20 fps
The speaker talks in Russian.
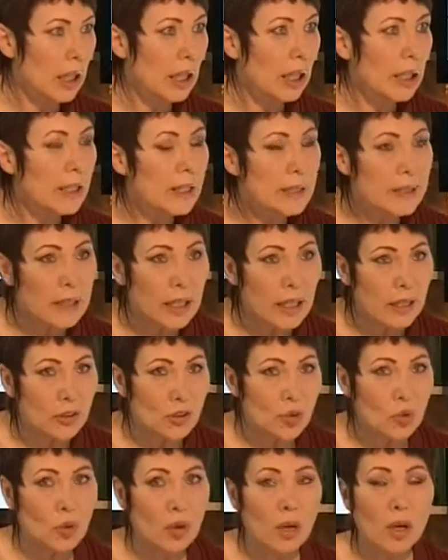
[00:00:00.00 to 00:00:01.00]
И
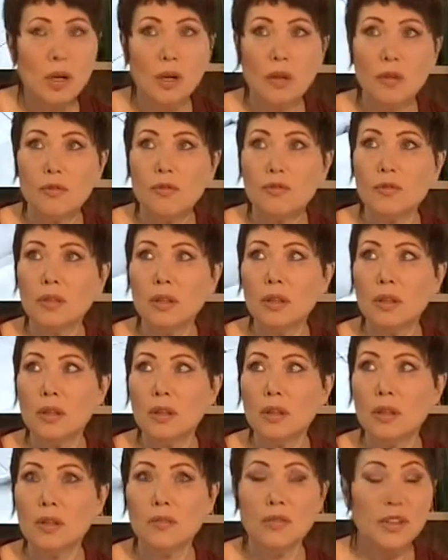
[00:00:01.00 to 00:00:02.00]
театру
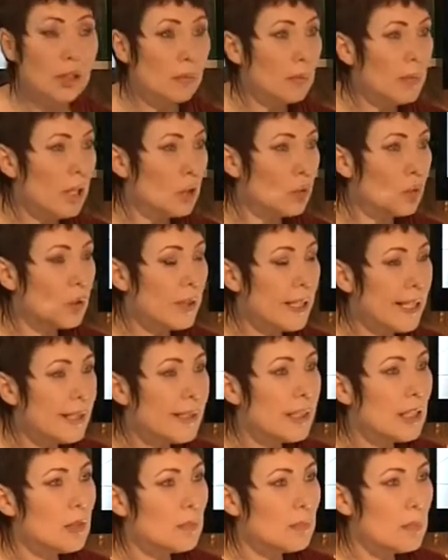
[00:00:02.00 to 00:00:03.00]
в, в этом году
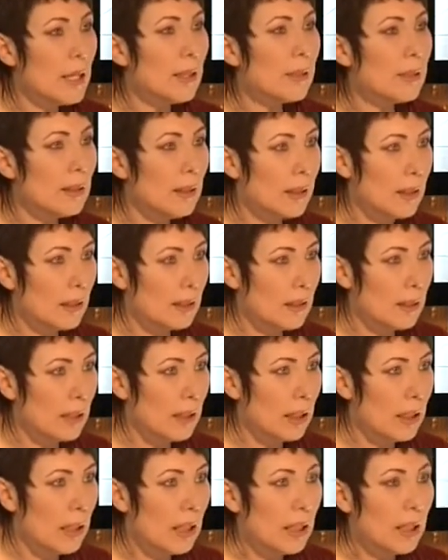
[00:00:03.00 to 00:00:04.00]
35 лет.
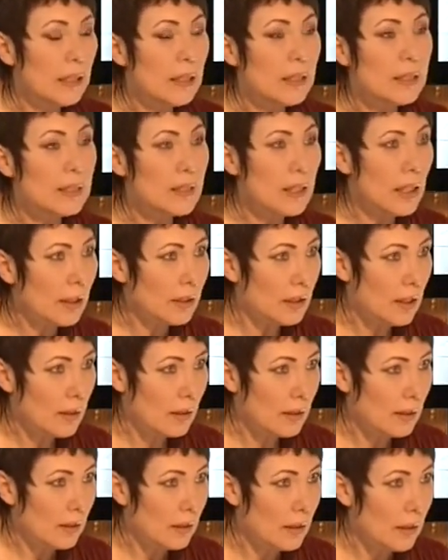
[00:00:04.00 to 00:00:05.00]
И театр
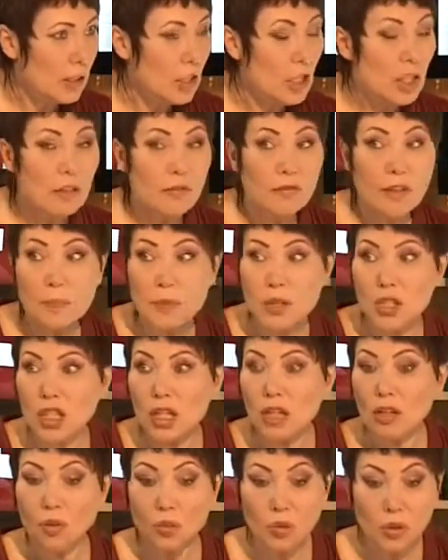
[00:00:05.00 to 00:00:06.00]

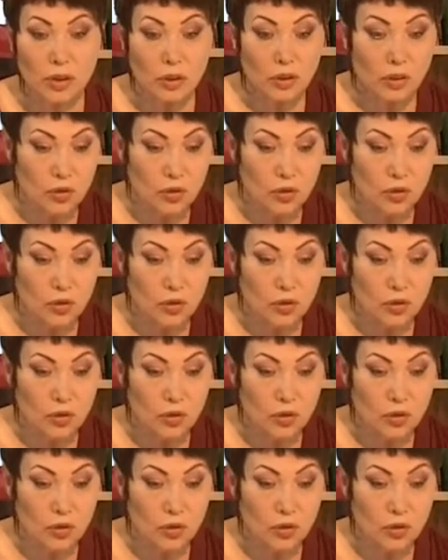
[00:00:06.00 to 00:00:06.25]
вообще, он